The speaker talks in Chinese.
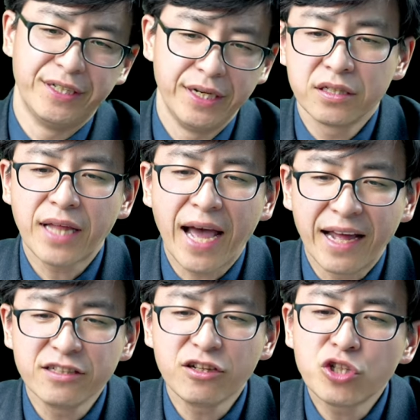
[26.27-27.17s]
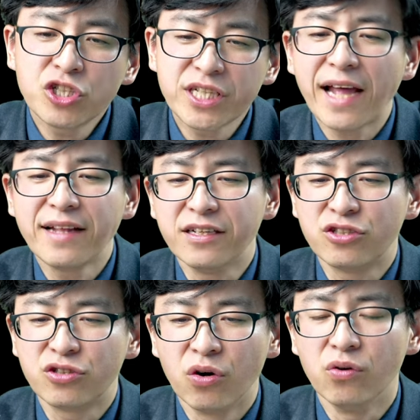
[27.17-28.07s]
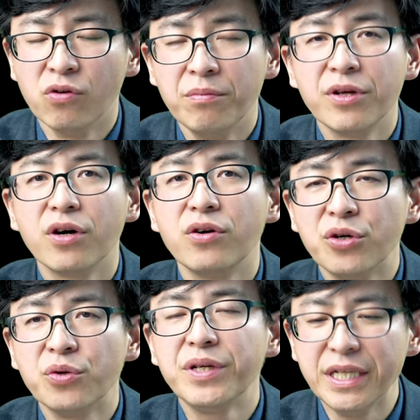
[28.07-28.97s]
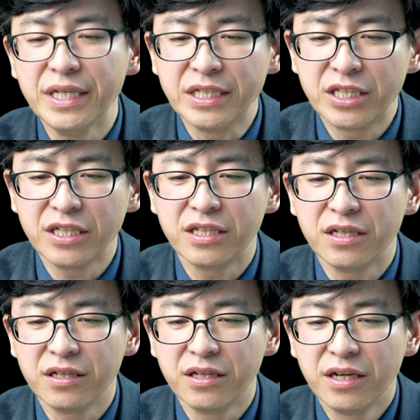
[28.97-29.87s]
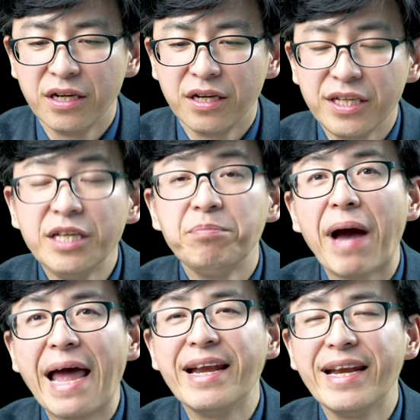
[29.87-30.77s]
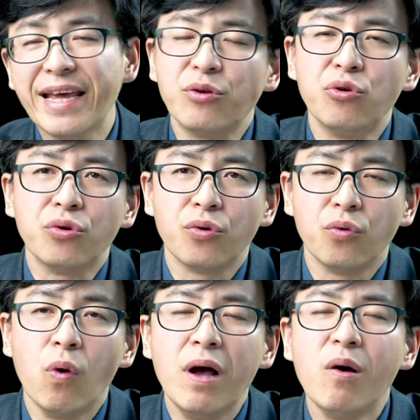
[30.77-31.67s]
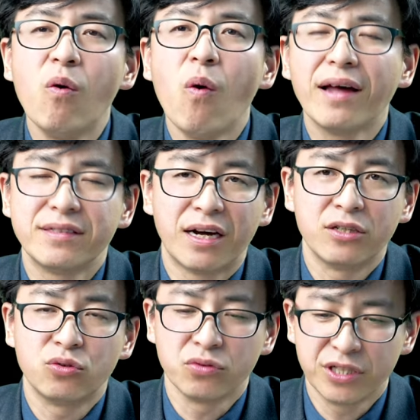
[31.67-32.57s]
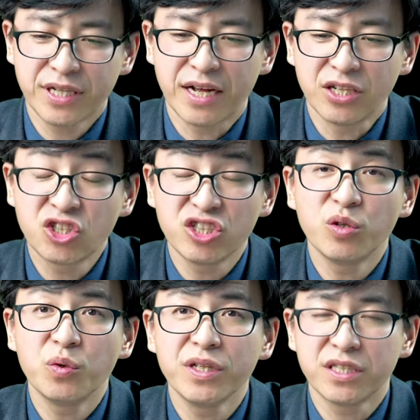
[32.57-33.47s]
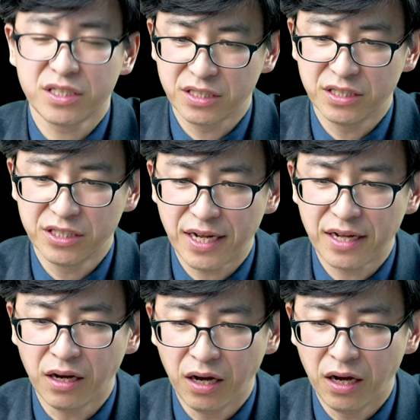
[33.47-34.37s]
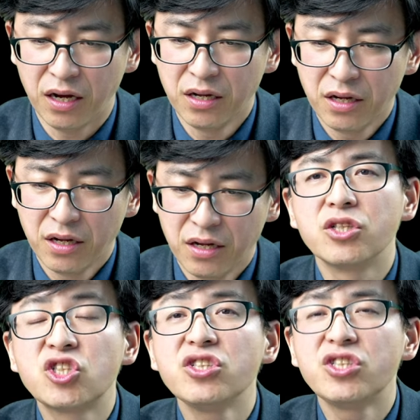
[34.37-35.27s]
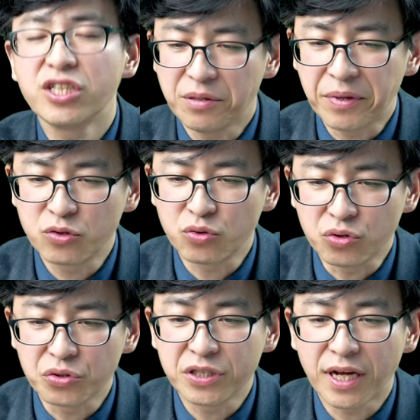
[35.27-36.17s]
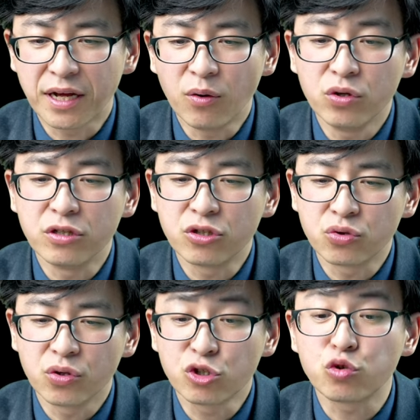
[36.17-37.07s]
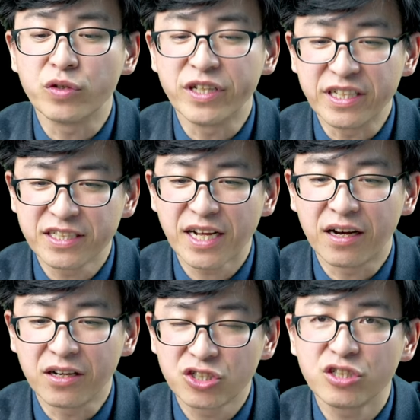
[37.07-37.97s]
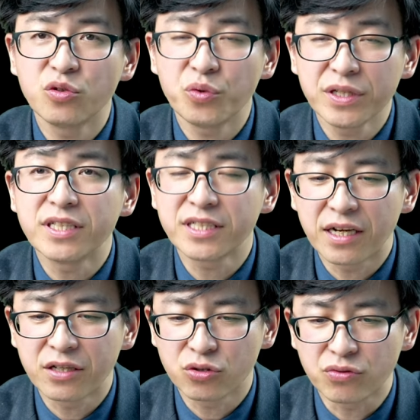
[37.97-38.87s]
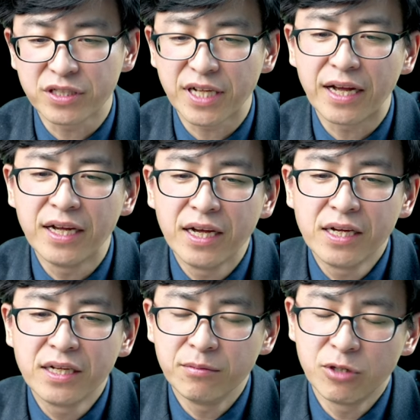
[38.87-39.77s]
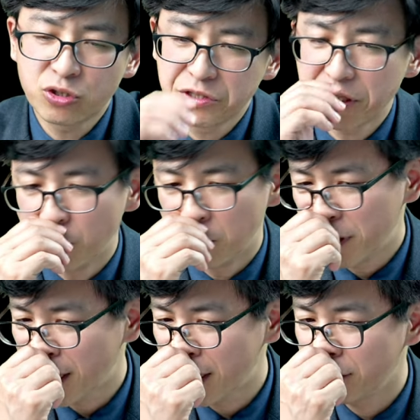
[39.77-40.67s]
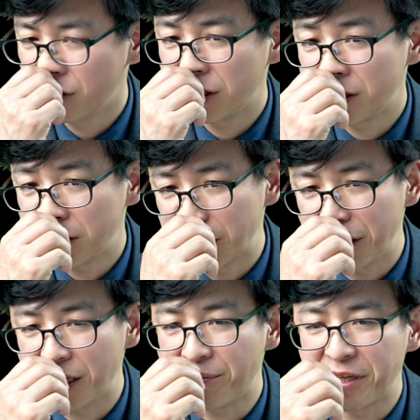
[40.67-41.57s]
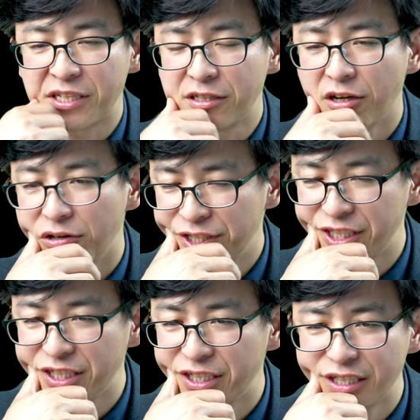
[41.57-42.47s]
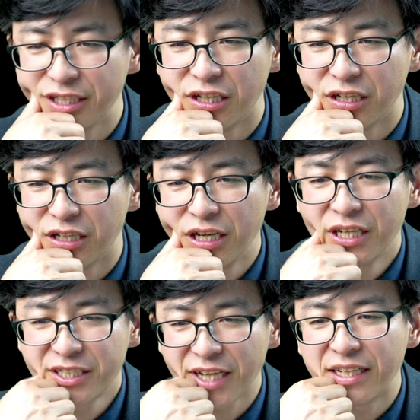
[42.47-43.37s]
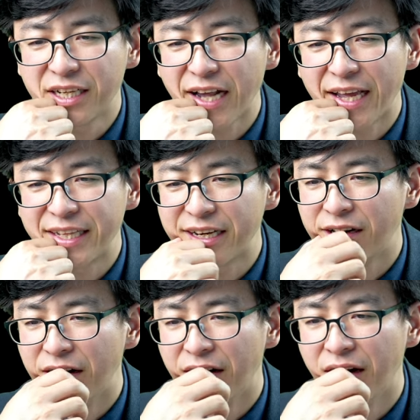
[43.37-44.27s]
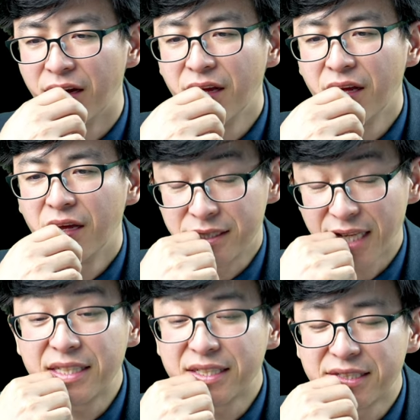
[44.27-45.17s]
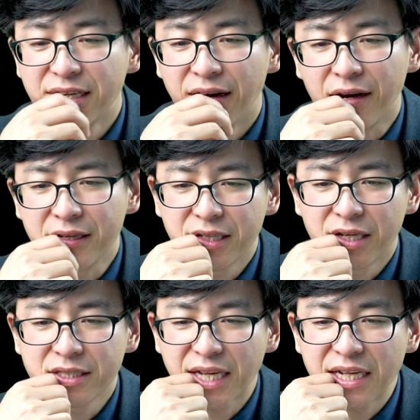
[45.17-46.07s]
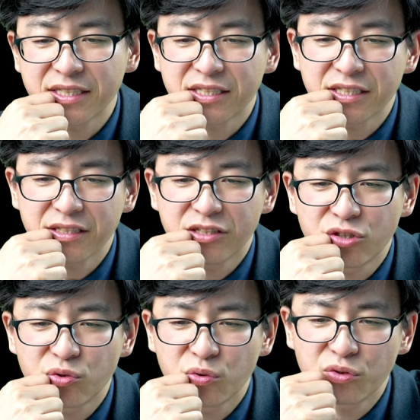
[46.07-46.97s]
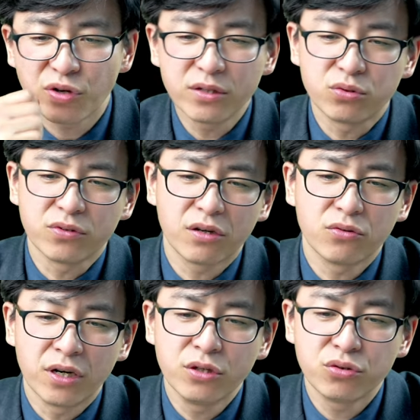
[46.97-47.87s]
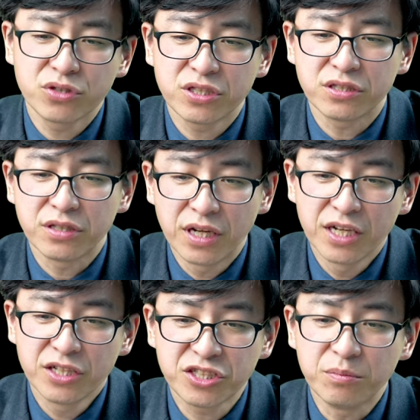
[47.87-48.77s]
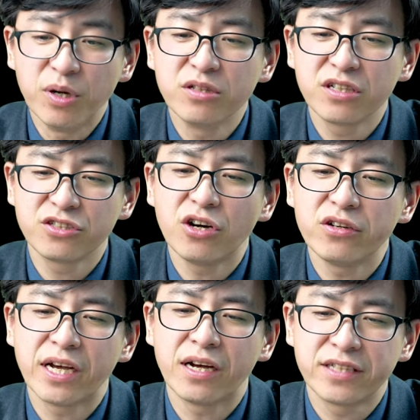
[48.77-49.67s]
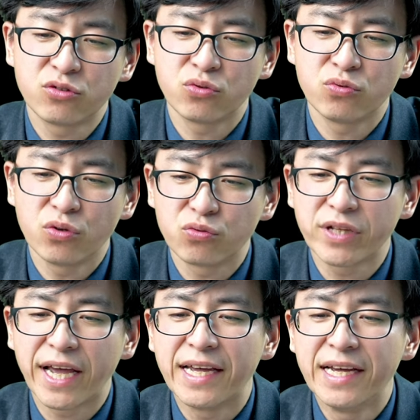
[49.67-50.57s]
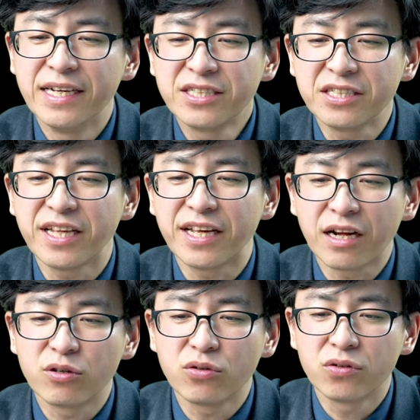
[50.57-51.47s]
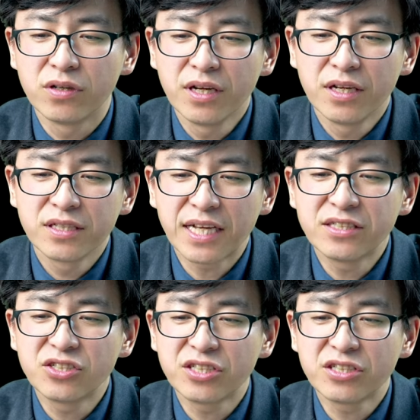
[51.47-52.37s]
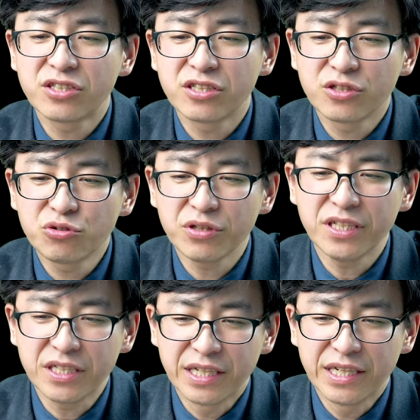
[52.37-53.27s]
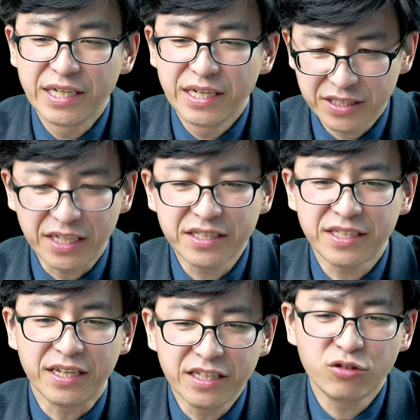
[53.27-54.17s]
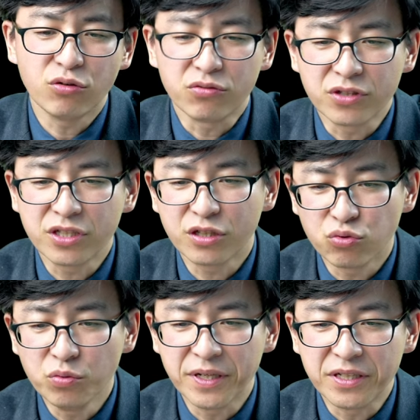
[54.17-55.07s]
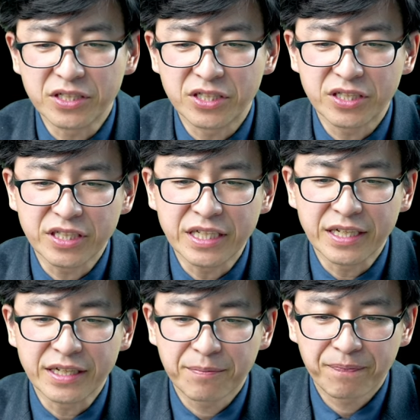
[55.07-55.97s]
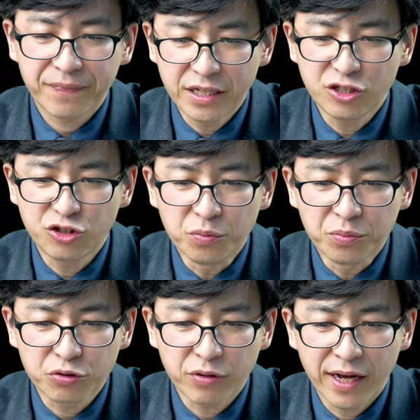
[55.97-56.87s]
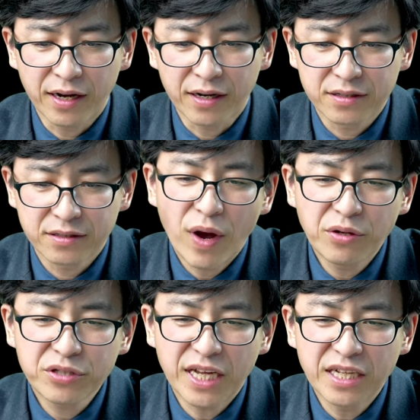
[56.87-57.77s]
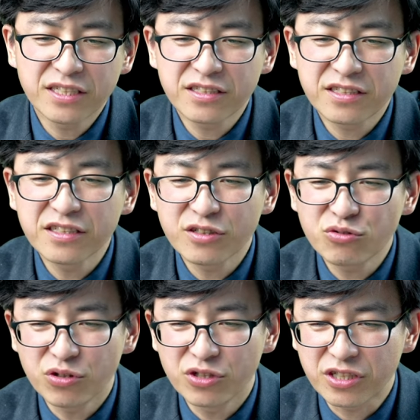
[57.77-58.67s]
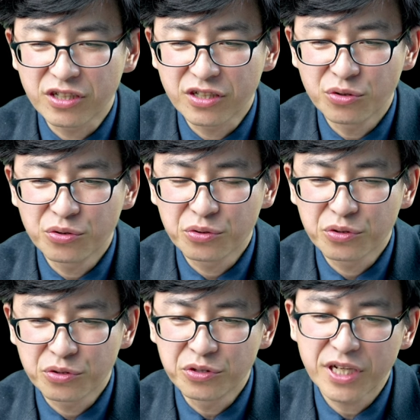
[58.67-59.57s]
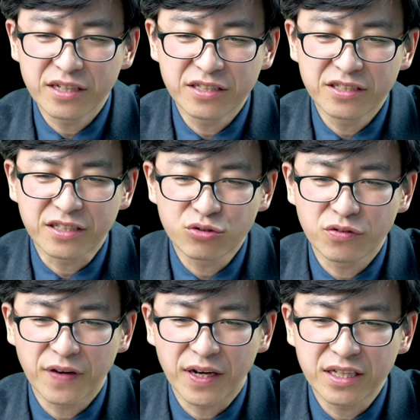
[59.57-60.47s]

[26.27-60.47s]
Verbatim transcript: 那谈到善的时候，我们要留意这个。一般领域文化当中的善、社会性的善和，圣经里面所说的善，或者说属灵的善啊，社会的善和属灵的善。那么，首先我们看到你这里面提到了圣经的善的概念和《三字经》哈。那《三字经》呢是中国传统当中儿童启启蒙的一个教材啊，在中国古代经典当中，《三字经》是最浅显易懂的这个读本之一，历久不衰哈。关于《三字经》的作者，有有这样的几个说法。